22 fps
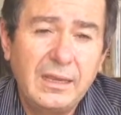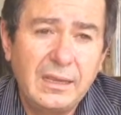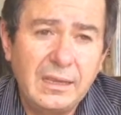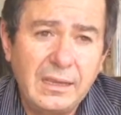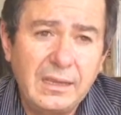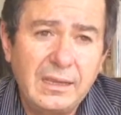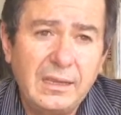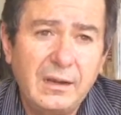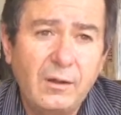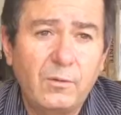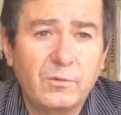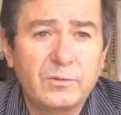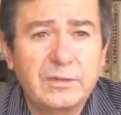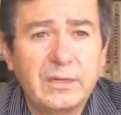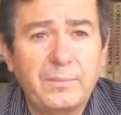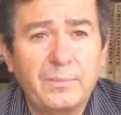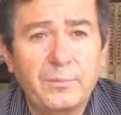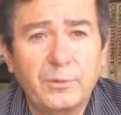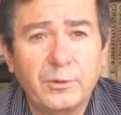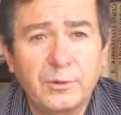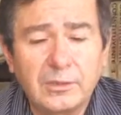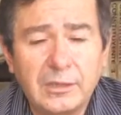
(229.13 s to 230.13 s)
y los
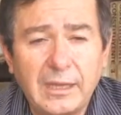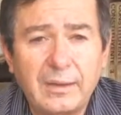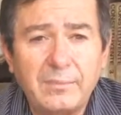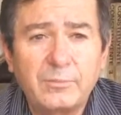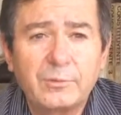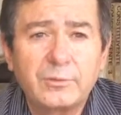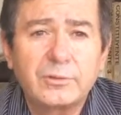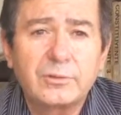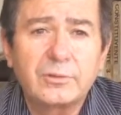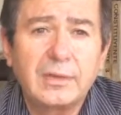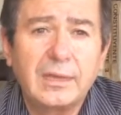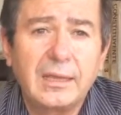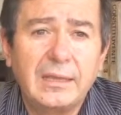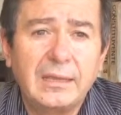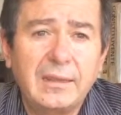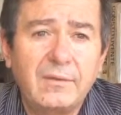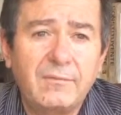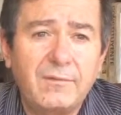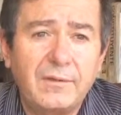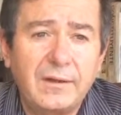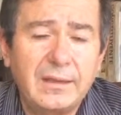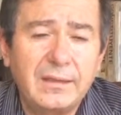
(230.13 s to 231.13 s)
aportamos
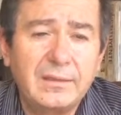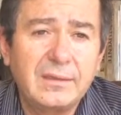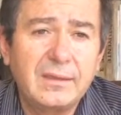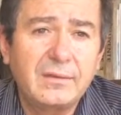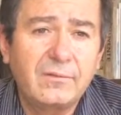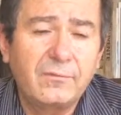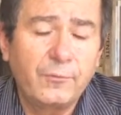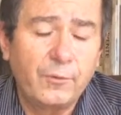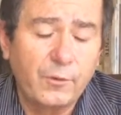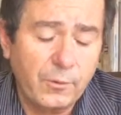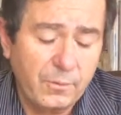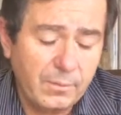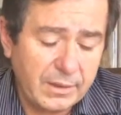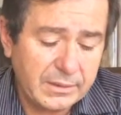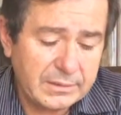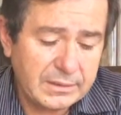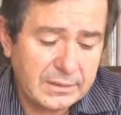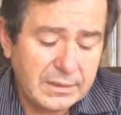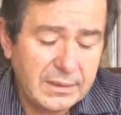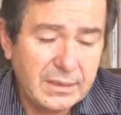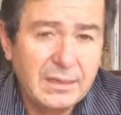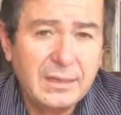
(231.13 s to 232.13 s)
en diferentes
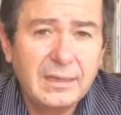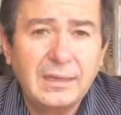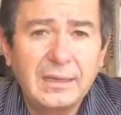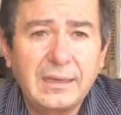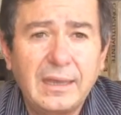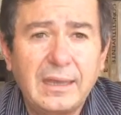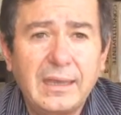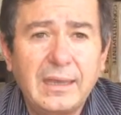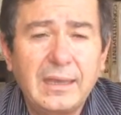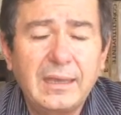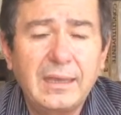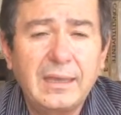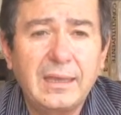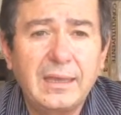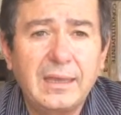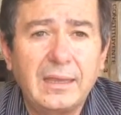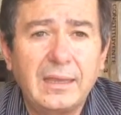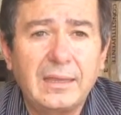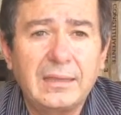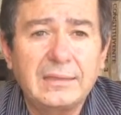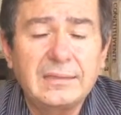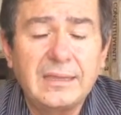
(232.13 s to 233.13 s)
formas que
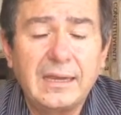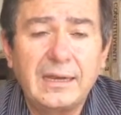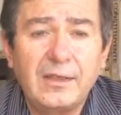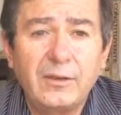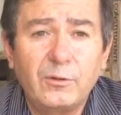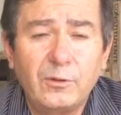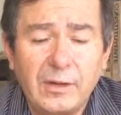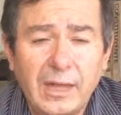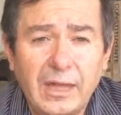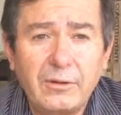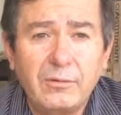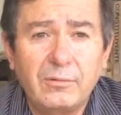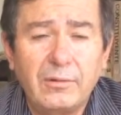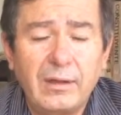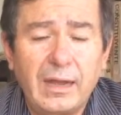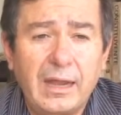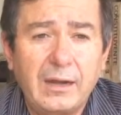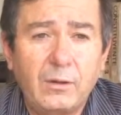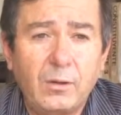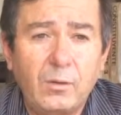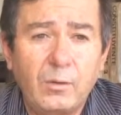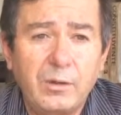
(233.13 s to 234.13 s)
eh, se le donaron
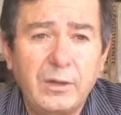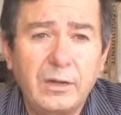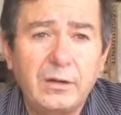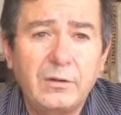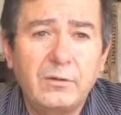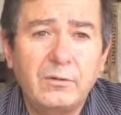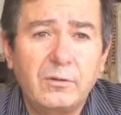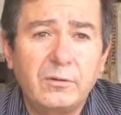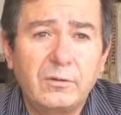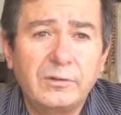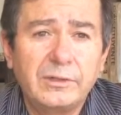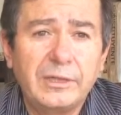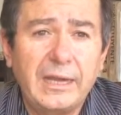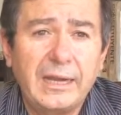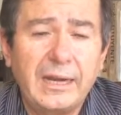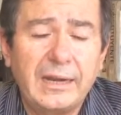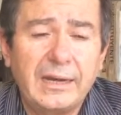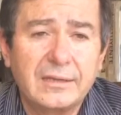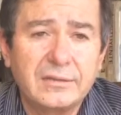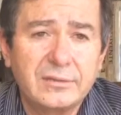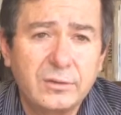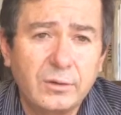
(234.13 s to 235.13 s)
al gobierno de
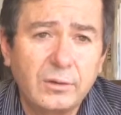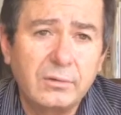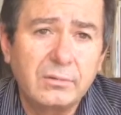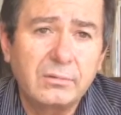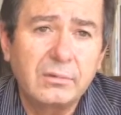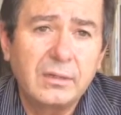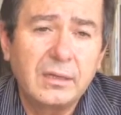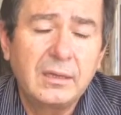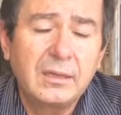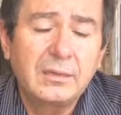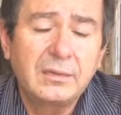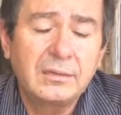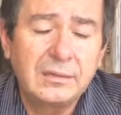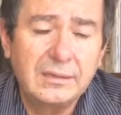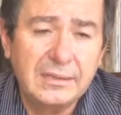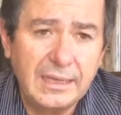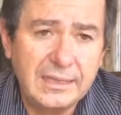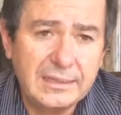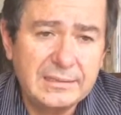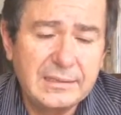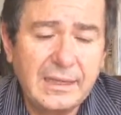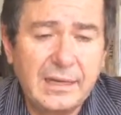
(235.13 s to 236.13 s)
la nación
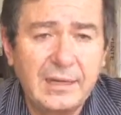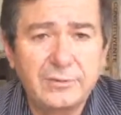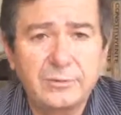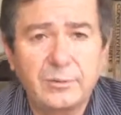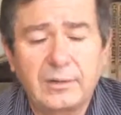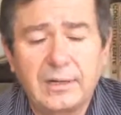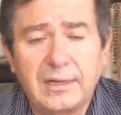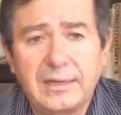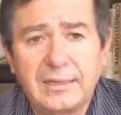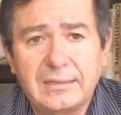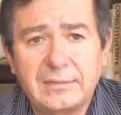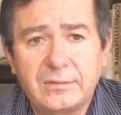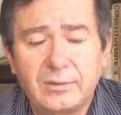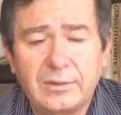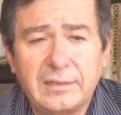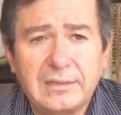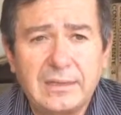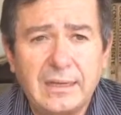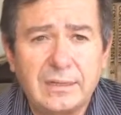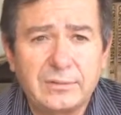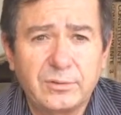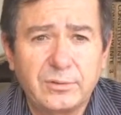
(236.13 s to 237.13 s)
desde las
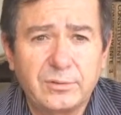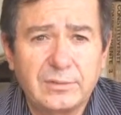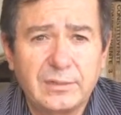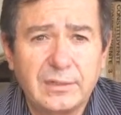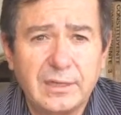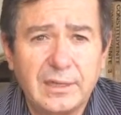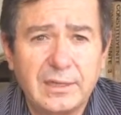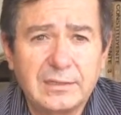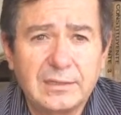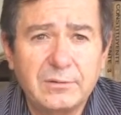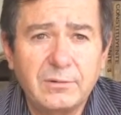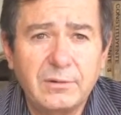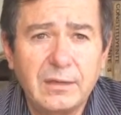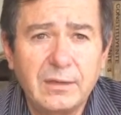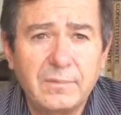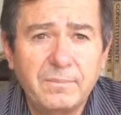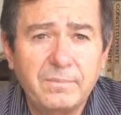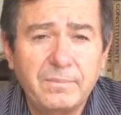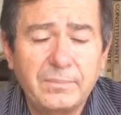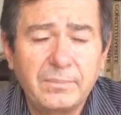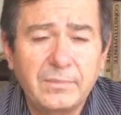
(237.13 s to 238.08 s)
organizaciones de la sociedad civil.